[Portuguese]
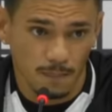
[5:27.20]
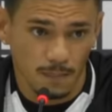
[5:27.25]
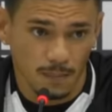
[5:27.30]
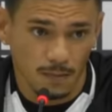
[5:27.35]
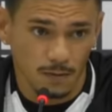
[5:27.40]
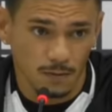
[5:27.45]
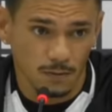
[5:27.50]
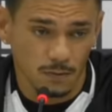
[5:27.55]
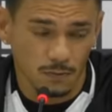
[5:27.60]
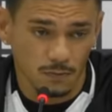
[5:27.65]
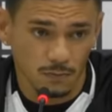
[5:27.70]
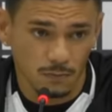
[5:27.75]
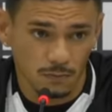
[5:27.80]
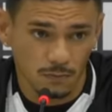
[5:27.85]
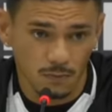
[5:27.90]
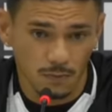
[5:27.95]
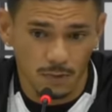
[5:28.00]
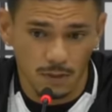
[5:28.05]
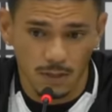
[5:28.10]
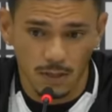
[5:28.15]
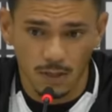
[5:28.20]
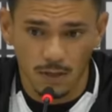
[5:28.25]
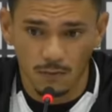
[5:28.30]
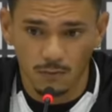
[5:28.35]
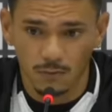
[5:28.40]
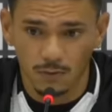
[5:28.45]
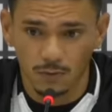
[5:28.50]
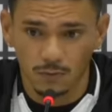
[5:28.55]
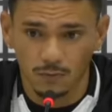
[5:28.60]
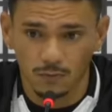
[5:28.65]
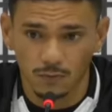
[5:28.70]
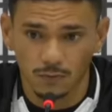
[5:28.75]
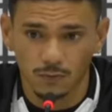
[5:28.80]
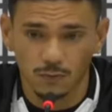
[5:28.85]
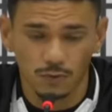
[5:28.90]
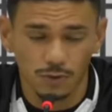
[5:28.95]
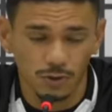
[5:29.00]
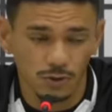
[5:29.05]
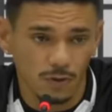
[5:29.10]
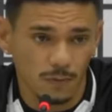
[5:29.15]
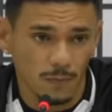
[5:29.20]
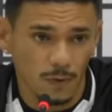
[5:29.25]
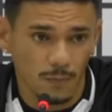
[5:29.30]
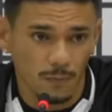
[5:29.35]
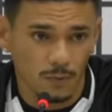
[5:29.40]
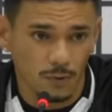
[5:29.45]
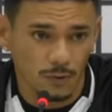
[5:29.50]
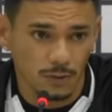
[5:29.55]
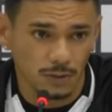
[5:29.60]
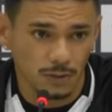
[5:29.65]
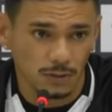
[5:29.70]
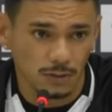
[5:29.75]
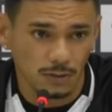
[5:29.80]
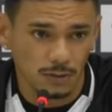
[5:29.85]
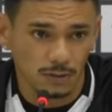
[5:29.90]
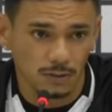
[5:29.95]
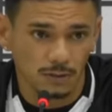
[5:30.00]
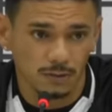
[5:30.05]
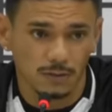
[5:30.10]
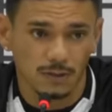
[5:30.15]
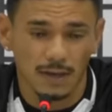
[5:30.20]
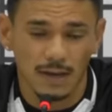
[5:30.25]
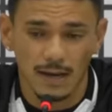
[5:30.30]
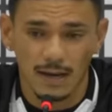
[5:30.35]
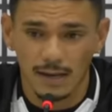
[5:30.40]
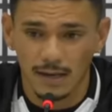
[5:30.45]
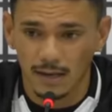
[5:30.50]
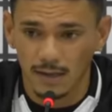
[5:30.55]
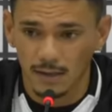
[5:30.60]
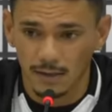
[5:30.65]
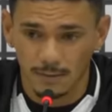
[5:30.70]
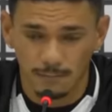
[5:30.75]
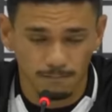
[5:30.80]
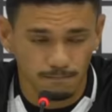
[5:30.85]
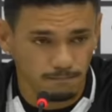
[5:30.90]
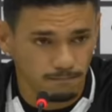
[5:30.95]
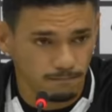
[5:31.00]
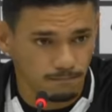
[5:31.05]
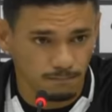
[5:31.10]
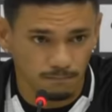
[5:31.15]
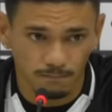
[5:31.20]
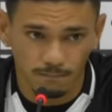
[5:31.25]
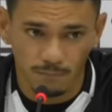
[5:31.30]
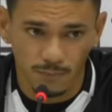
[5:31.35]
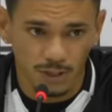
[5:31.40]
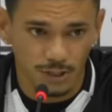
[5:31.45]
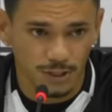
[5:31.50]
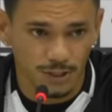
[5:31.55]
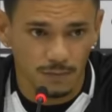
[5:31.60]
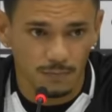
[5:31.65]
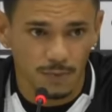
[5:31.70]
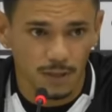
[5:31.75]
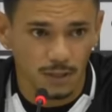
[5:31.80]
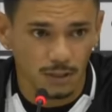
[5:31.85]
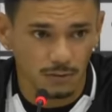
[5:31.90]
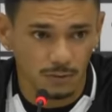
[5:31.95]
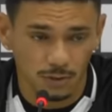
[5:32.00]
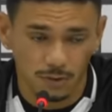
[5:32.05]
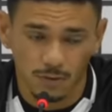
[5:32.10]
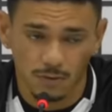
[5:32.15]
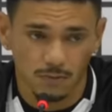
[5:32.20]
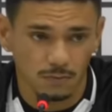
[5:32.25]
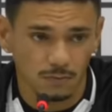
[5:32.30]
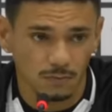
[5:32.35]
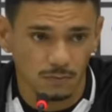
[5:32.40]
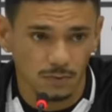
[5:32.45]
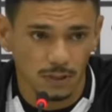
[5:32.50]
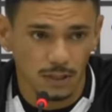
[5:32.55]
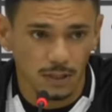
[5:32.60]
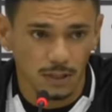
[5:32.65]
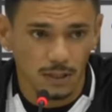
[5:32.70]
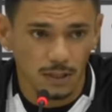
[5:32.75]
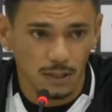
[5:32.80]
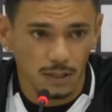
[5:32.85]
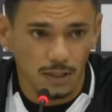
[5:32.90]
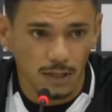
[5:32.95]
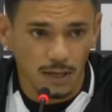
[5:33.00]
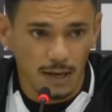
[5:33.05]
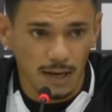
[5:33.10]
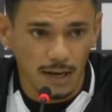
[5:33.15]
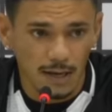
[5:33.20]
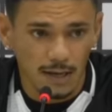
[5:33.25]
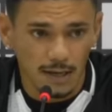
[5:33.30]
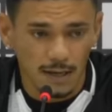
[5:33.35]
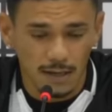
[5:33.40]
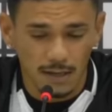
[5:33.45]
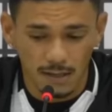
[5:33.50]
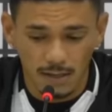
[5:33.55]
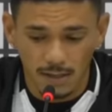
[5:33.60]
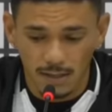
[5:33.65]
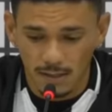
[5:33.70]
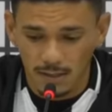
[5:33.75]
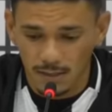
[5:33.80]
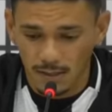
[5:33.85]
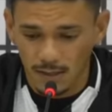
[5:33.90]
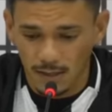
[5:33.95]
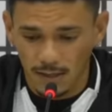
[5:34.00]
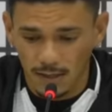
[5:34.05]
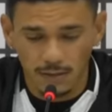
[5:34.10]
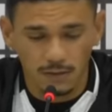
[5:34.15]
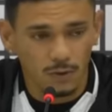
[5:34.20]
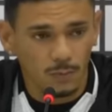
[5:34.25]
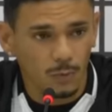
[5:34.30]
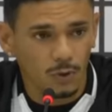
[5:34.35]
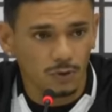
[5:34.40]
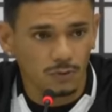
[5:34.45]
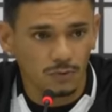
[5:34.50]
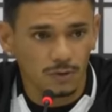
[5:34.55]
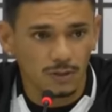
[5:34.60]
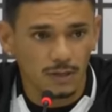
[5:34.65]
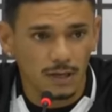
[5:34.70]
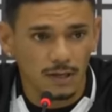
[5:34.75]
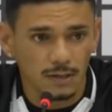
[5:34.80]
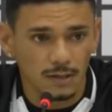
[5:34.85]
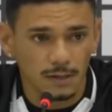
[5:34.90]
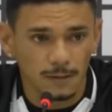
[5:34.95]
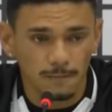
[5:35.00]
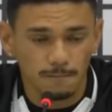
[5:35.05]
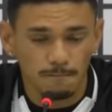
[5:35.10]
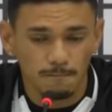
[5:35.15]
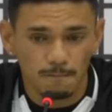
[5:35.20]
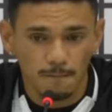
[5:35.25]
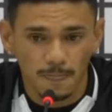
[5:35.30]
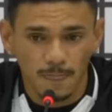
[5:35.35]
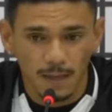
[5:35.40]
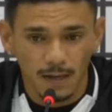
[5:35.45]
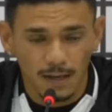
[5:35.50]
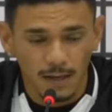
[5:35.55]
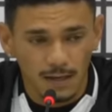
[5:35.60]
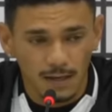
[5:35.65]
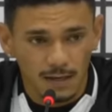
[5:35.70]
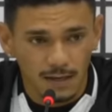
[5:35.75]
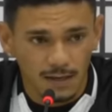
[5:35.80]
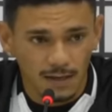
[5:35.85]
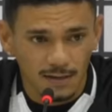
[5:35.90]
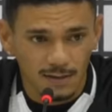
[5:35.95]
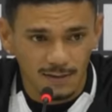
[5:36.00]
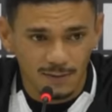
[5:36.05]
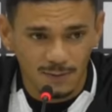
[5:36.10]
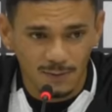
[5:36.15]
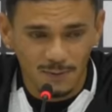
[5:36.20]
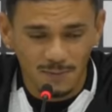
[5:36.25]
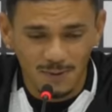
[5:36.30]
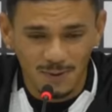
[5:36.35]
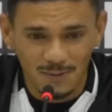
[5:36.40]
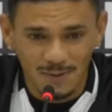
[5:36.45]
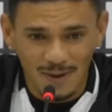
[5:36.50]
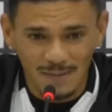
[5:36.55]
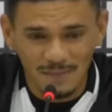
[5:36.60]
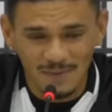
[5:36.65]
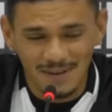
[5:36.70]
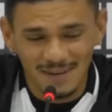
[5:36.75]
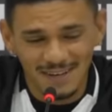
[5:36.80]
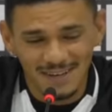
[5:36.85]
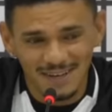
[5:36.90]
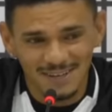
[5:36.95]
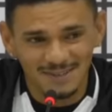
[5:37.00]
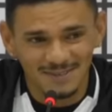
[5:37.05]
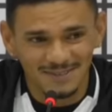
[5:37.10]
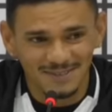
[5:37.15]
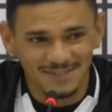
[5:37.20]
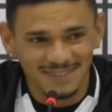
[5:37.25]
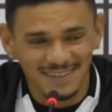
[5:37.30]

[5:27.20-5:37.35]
Entendeu? É, quando surgiu a proposta, a galera me chamando, então agarrei essa oportunidade aí. E sobre o apelido,